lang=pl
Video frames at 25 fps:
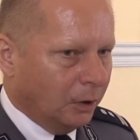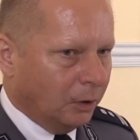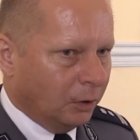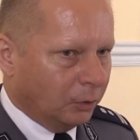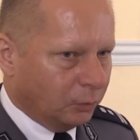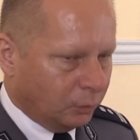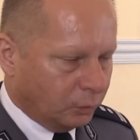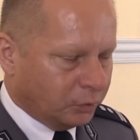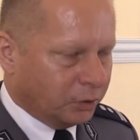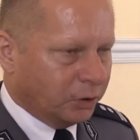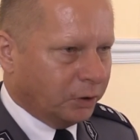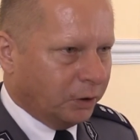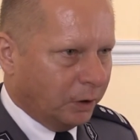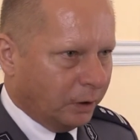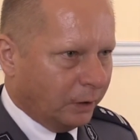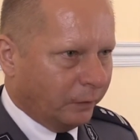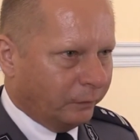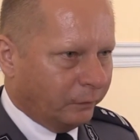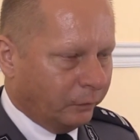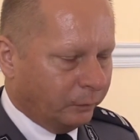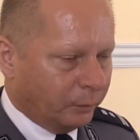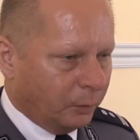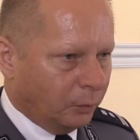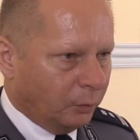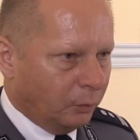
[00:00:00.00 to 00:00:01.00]
którzy nieraz
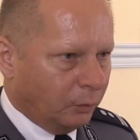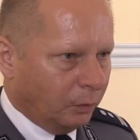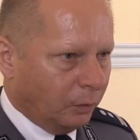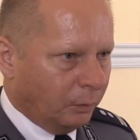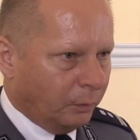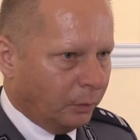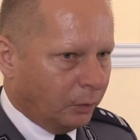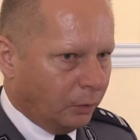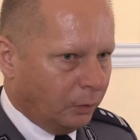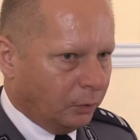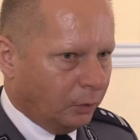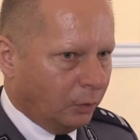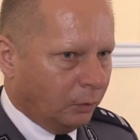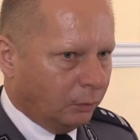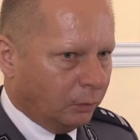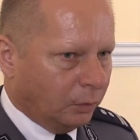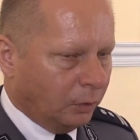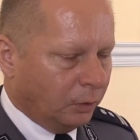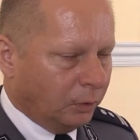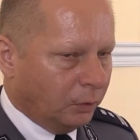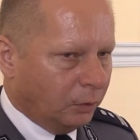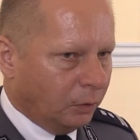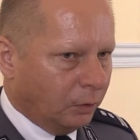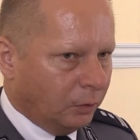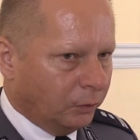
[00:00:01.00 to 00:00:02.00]
dysponują bronią, no
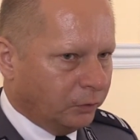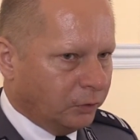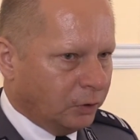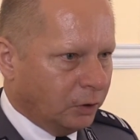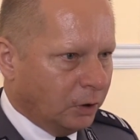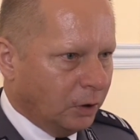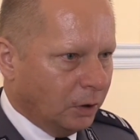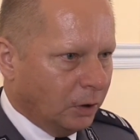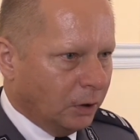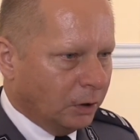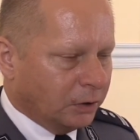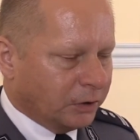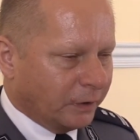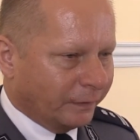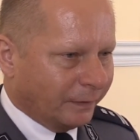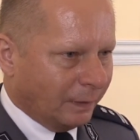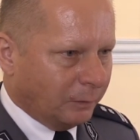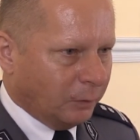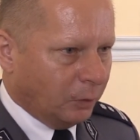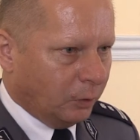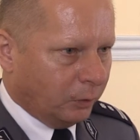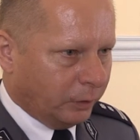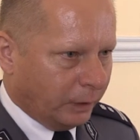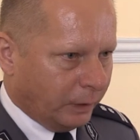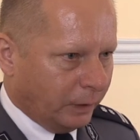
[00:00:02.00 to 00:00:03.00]
i dochodzi
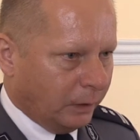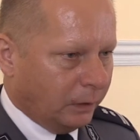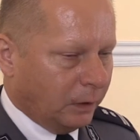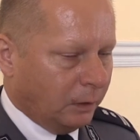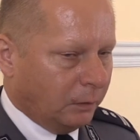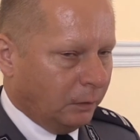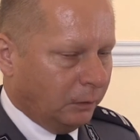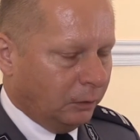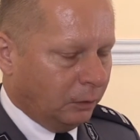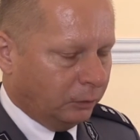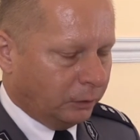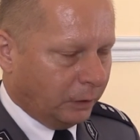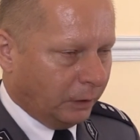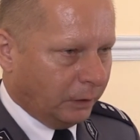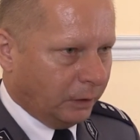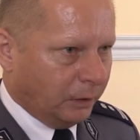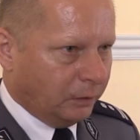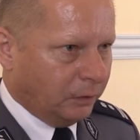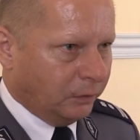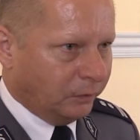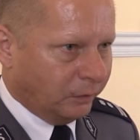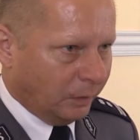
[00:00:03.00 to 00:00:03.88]
czasami do, trage do tragedii.